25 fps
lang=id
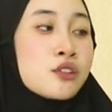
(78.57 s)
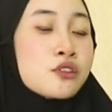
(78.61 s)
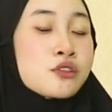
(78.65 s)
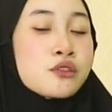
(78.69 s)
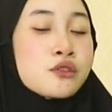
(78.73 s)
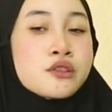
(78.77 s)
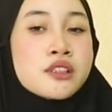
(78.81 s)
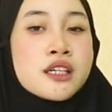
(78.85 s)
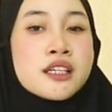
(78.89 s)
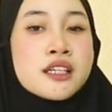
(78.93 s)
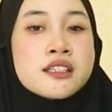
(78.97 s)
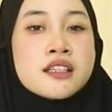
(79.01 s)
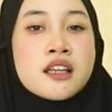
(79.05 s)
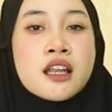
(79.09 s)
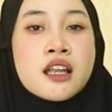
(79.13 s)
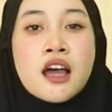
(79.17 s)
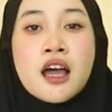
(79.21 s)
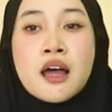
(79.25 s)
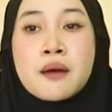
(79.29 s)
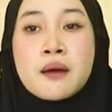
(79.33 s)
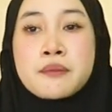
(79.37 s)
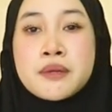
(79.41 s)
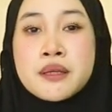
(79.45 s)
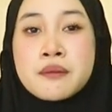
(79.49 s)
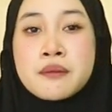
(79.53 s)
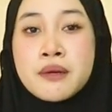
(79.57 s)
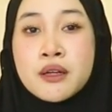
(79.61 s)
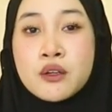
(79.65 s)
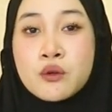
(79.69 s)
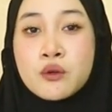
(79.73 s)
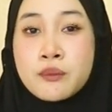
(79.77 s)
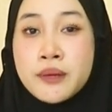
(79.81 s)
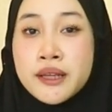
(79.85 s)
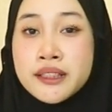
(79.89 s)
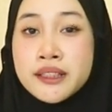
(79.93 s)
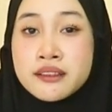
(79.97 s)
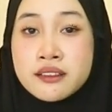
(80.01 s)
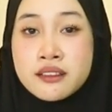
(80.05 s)
Sudah dilengkapi
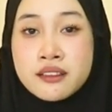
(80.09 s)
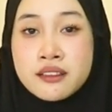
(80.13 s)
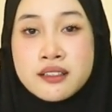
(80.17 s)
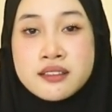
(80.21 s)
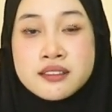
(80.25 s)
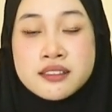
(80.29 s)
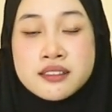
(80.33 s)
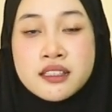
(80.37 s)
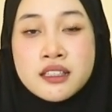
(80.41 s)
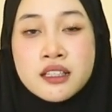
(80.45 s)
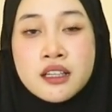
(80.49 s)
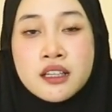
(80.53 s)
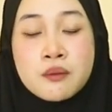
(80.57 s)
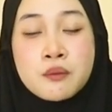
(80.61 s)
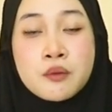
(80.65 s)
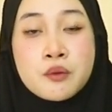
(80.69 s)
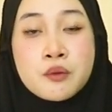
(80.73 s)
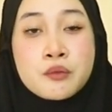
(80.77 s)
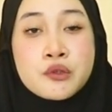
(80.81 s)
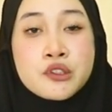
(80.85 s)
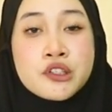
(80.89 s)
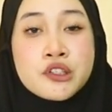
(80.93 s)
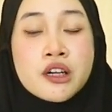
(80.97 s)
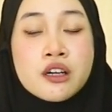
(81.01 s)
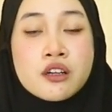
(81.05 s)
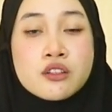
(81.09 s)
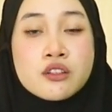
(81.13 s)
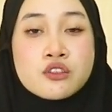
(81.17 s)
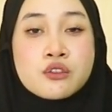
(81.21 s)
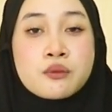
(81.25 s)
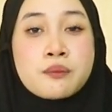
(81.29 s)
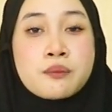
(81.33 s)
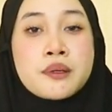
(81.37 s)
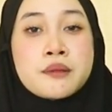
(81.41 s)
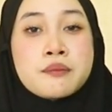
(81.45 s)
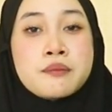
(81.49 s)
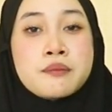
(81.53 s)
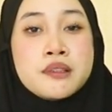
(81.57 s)
manometer sehingga memudahkan
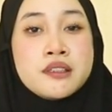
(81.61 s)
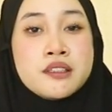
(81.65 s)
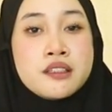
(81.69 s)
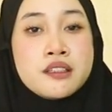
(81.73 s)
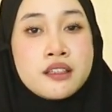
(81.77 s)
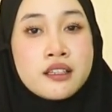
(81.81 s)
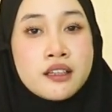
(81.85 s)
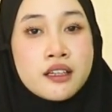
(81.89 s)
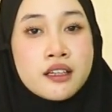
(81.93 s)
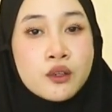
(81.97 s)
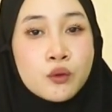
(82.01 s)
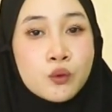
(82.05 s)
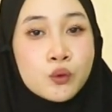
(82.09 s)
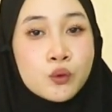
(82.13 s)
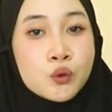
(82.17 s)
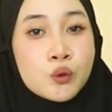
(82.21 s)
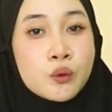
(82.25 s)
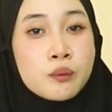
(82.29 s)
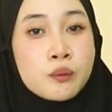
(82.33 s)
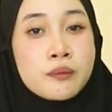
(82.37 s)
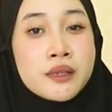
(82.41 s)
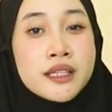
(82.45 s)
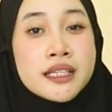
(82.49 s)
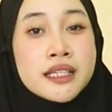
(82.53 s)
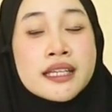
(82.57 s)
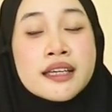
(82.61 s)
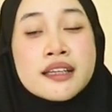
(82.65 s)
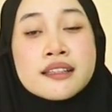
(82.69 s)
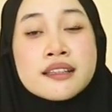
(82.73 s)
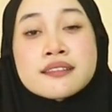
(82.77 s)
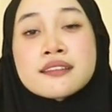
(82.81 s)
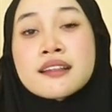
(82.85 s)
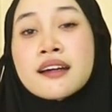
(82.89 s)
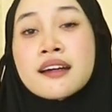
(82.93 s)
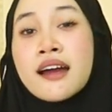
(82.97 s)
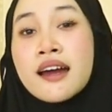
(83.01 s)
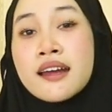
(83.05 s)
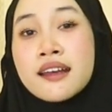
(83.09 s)
sobat dealer untuk melihat
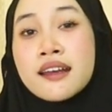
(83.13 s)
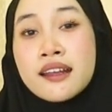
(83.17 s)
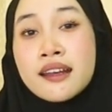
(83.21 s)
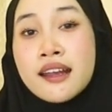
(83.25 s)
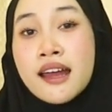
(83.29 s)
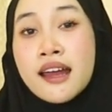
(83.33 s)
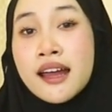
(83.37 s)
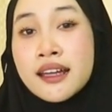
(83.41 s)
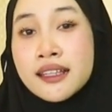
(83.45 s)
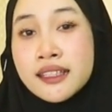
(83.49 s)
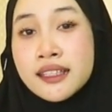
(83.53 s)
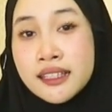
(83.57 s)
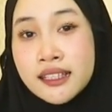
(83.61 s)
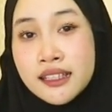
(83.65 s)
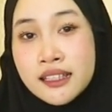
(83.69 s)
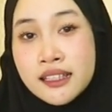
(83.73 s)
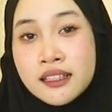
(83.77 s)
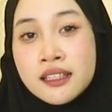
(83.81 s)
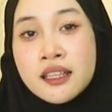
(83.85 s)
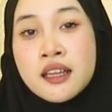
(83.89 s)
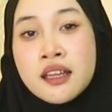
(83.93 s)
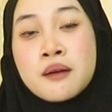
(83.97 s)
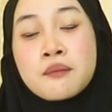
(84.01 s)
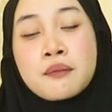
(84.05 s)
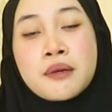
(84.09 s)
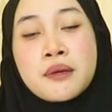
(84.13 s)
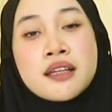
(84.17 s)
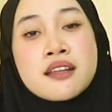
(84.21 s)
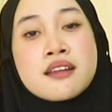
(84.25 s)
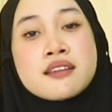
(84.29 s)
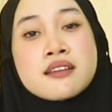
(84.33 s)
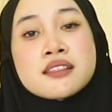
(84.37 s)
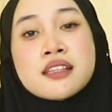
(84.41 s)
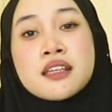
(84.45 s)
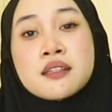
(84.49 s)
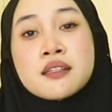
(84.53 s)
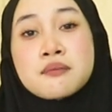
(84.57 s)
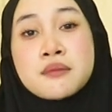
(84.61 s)
tekanan angin pada
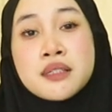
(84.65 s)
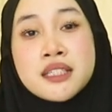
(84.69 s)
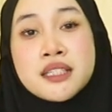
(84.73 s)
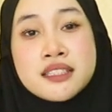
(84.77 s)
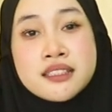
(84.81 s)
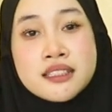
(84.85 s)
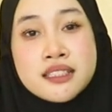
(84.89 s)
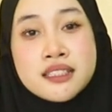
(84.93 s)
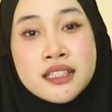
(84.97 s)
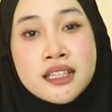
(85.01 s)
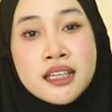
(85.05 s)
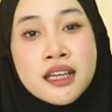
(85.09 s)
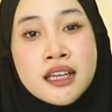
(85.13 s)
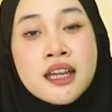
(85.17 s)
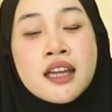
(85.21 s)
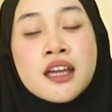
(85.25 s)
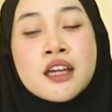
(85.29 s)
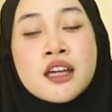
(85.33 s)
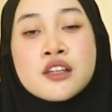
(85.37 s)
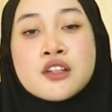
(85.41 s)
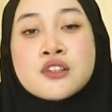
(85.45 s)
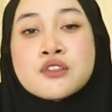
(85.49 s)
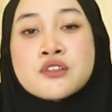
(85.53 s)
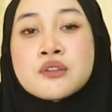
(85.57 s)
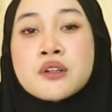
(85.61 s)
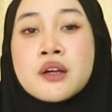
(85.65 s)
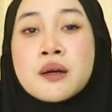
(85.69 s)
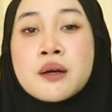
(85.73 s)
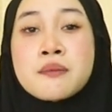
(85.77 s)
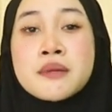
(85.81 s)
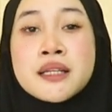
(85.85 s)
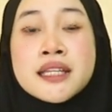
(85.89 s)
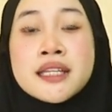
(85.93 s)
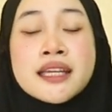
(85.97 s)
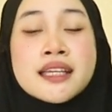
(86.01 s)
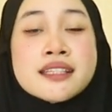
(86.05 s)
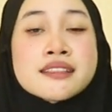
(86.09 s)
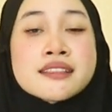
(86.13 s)
saat mengisi dan juga
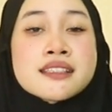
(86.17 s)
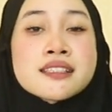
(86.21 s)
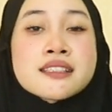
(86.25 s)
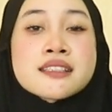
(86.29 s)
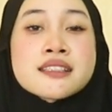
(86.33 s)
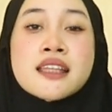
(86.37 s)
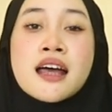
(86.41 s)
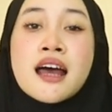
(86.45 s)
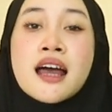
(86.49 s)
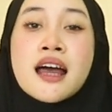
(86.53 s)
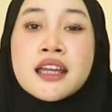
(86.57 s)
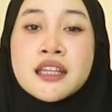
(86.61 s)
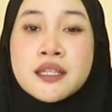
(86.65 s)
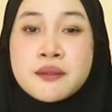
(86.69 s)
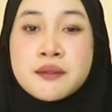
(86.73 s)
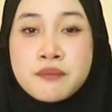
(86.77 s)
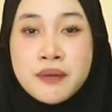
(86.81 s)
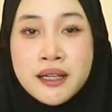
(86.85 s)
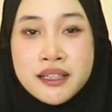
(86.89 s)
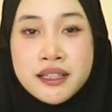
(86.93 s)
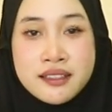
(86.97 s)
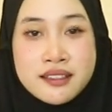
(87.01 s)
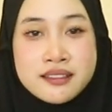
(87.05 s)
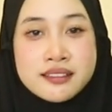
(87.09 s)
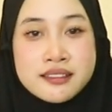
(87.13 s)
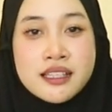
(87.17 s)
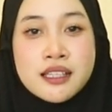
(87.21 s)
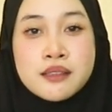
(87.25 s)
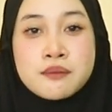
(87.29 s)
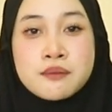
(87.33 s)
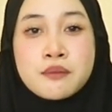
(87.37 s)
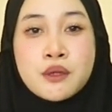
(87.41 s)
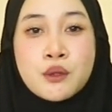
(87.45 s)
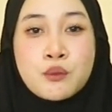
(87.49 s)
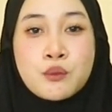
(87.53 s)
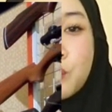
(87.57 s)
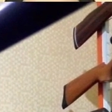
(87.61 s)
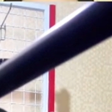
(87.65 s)
melihat sisa angin pada saat
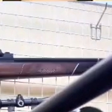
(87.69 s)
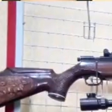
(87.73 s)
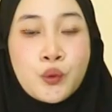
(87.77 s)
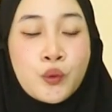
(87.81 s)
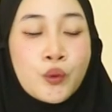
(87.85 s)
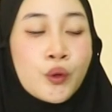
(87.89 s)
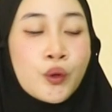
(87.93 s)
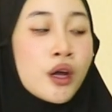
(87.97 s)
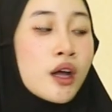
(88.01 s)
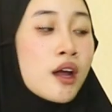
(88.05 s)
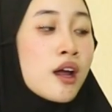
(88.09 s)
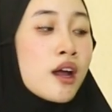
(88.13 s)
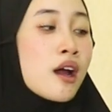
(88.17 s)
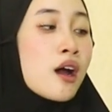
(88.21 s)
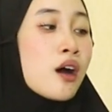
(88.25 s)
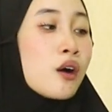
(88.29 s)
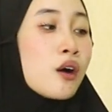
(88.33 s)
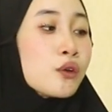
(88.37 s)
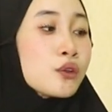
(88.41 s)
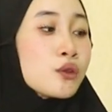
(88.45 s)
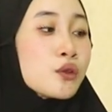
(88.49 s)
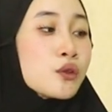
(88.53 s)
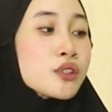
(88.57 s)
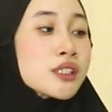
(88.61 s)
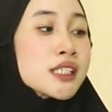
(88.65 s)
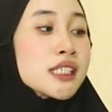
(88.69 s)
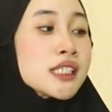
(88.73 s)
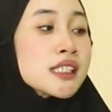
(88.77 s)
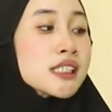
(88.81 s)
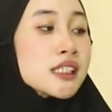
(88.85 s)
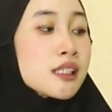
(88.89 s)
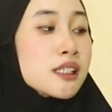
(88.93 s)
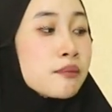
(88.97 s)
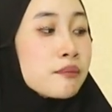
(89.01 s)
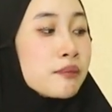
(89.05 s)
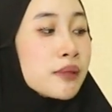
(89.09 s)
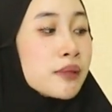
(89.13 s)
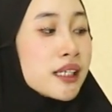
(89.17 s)
berburu. Untuk
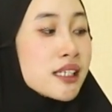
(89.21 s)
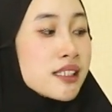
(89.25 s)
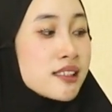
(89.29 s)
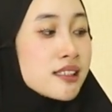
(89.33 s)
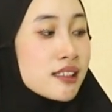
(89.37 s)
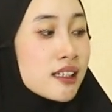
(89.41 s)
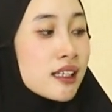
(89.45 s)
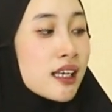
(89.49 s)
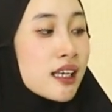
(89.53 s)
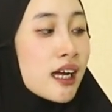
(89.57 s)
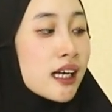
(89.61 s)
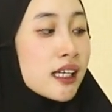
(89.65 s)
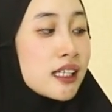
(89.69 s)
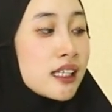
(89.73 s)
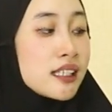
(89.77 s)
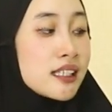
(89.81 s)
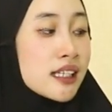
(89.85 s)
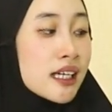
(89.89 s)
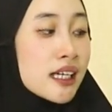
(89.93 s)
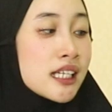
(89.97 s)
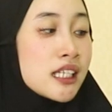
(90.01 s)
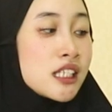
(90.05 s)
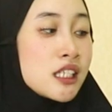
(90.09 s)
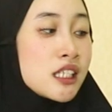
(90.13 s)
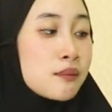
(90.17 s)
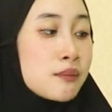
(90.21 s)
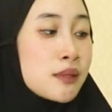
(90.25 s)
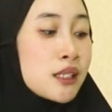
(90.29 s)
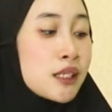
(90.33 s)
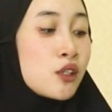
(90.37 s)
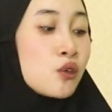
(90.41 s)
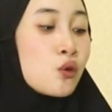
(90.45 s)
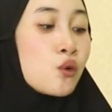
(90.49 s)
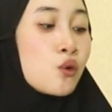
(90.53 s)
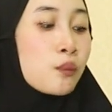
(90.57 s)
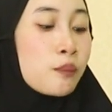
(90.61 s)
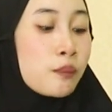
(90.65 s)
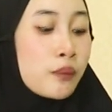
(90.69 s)
sistem pengisian anginnya ini
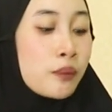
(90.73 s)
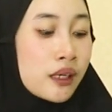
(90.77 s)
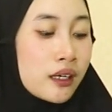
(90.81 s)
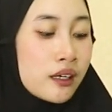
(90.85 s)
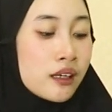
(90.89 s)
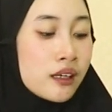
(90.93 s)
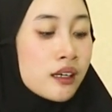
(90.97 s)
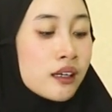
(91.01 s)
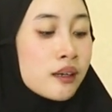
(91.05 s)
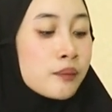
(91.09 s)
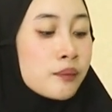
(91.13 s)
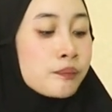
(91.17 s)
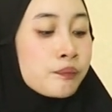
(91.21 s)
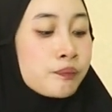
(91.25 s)
mini coupler.